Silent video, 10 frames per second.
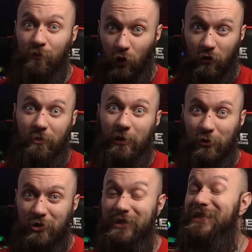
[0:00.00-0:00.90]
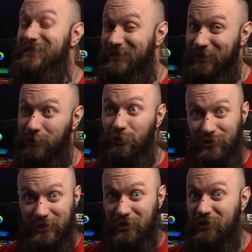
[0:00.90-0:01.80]
то вы получите скидку
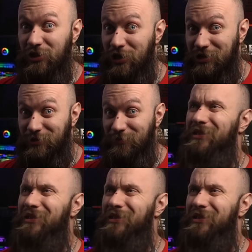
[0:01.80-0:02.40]
здесь и сейчас.